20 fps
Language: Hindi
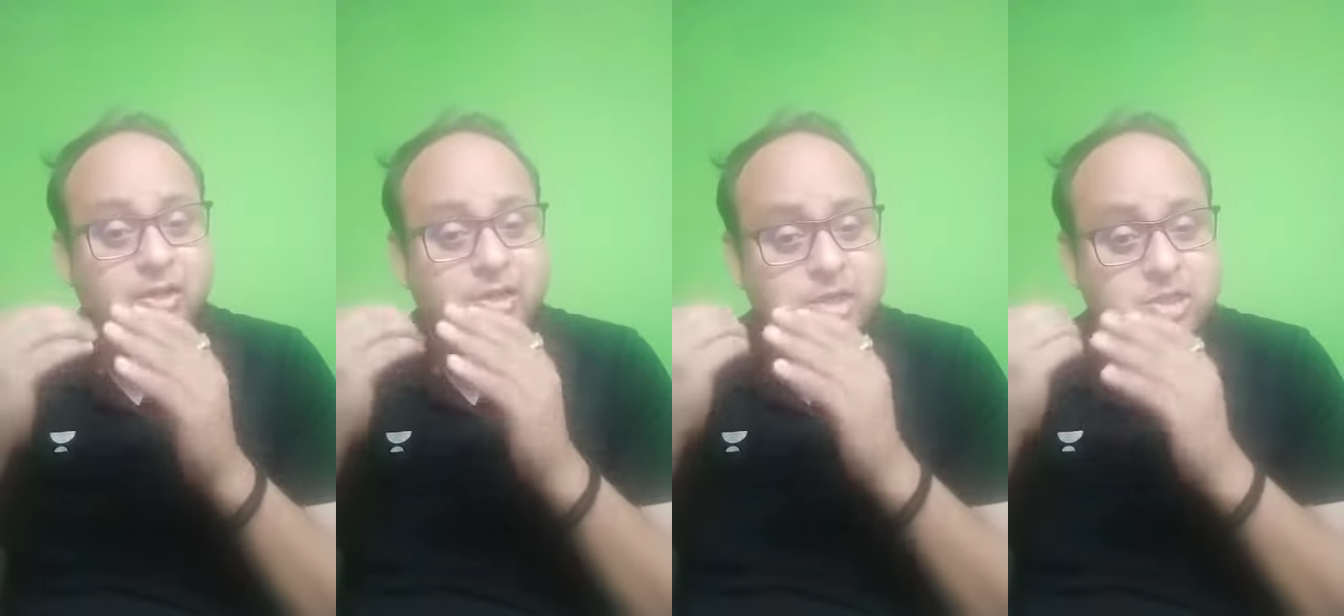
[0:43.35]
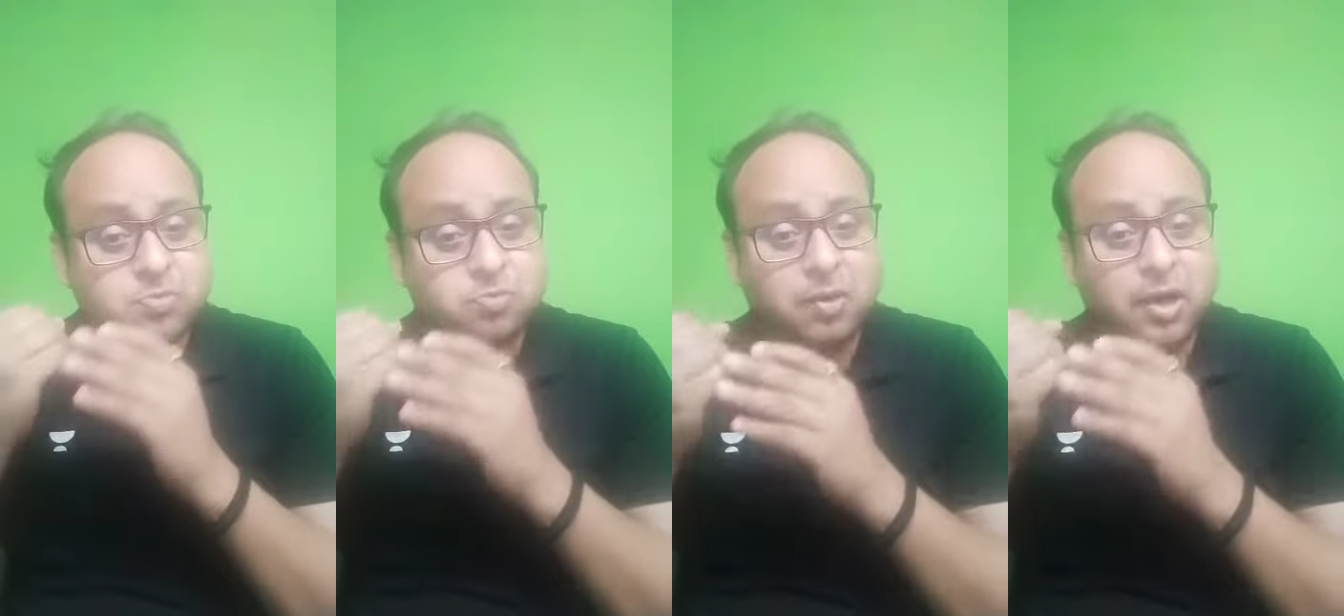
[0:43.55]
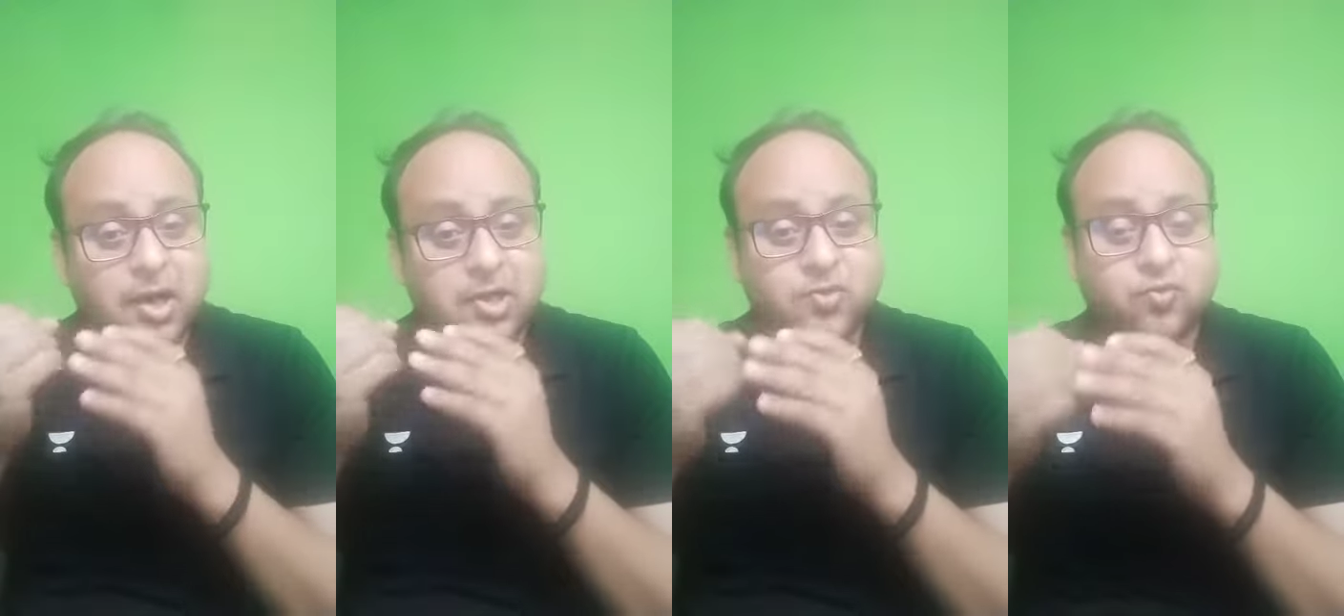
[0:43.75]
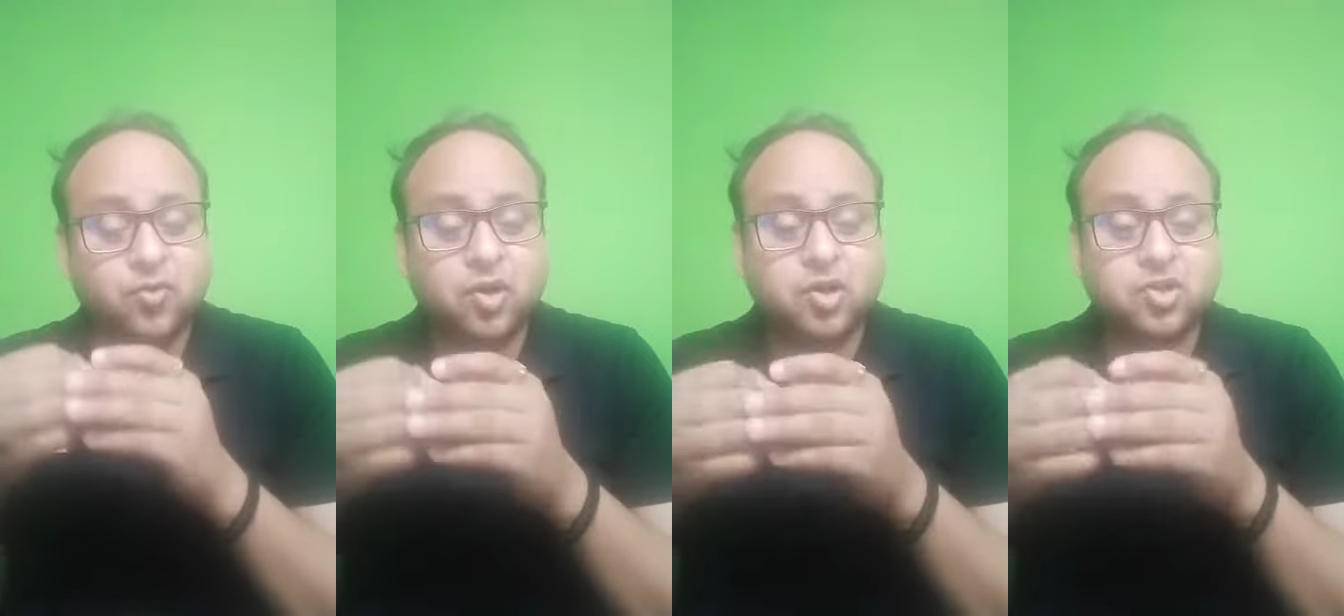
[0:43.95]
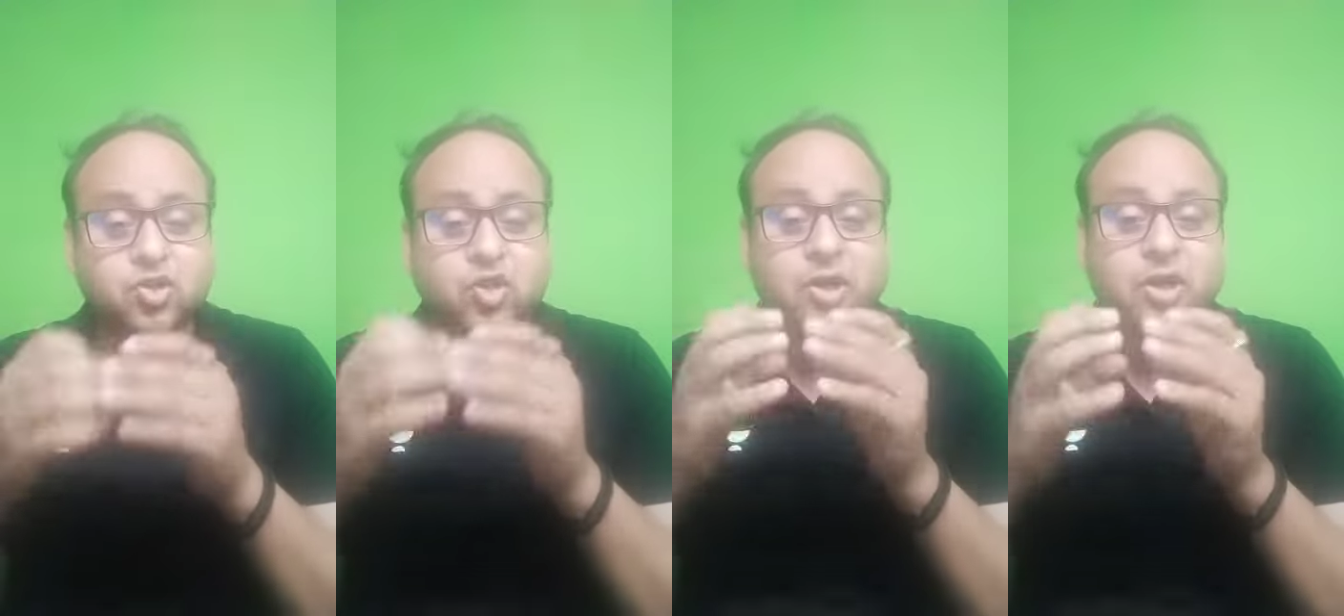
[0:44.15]
स्मार्ट
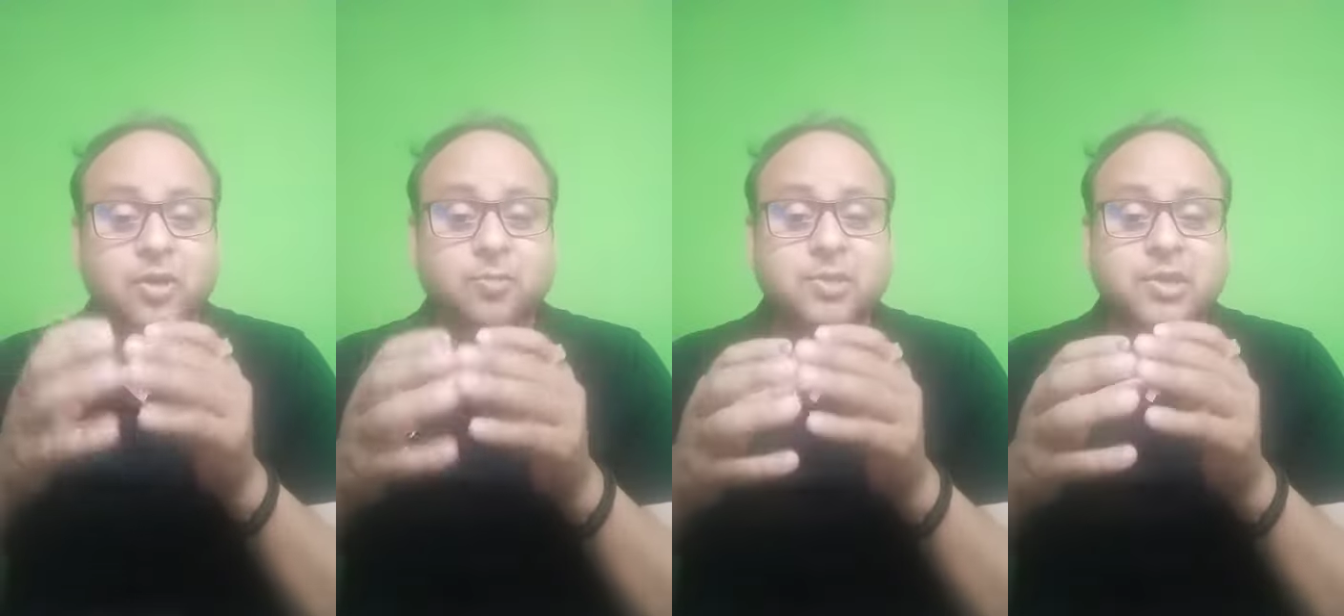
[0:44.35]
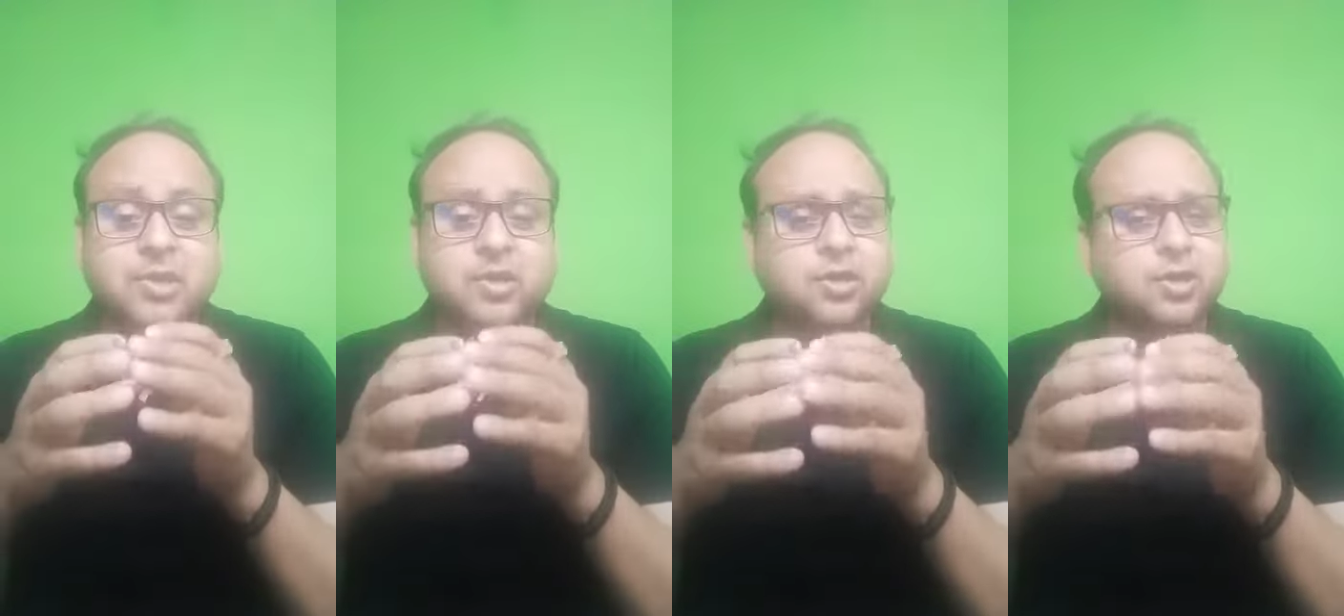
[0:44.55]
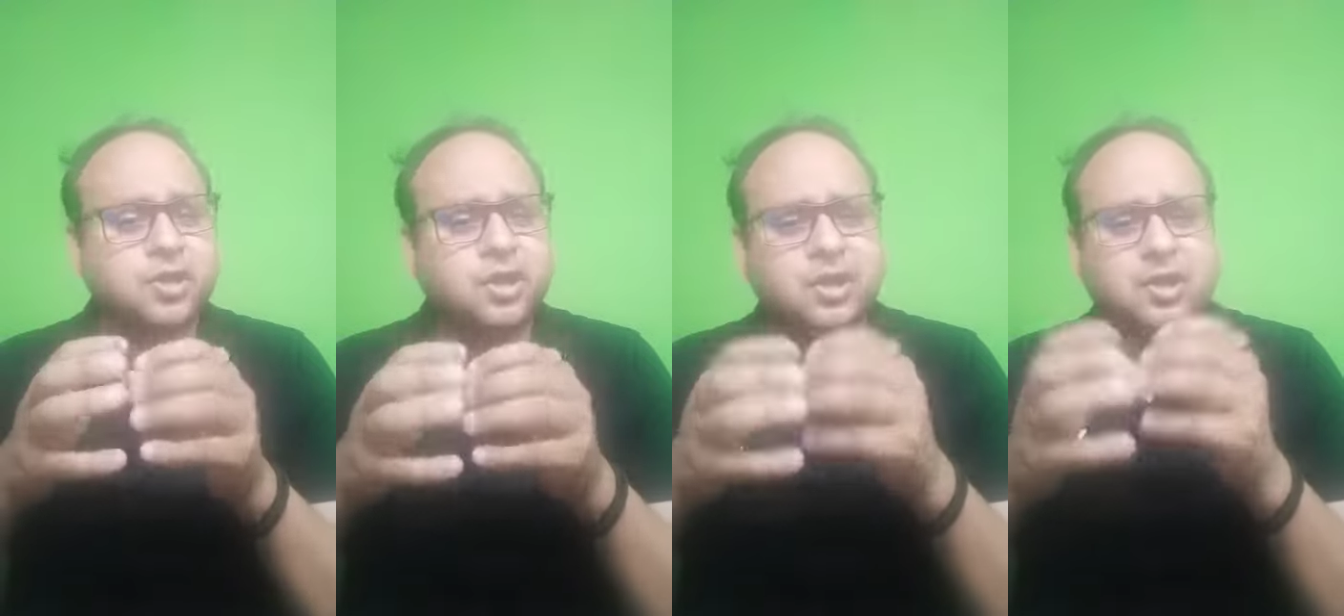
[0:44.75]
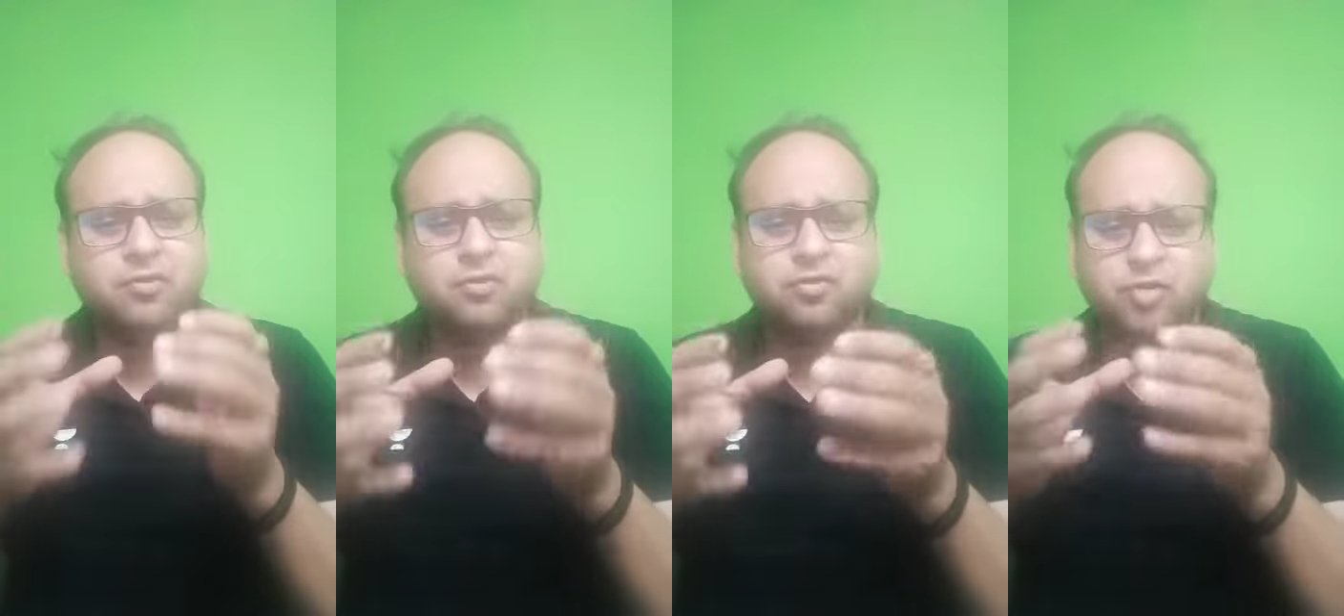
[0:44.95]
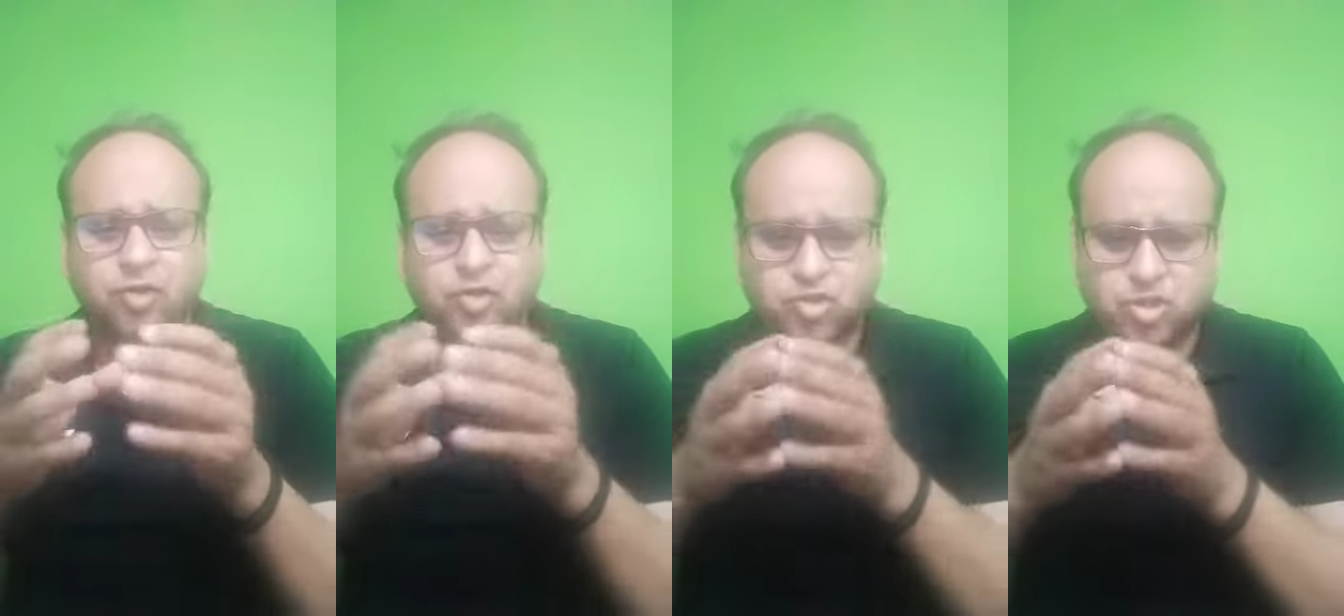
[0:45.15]
वॉच और अमेजन के गिफ्ट
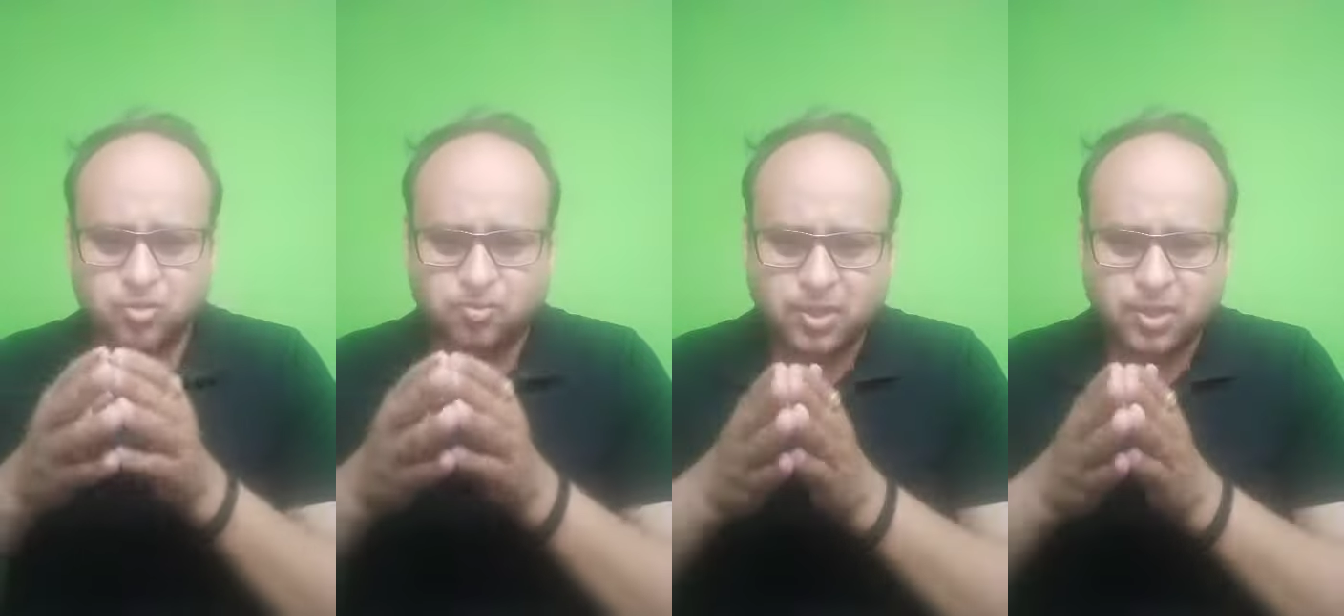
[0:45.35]
वाउचर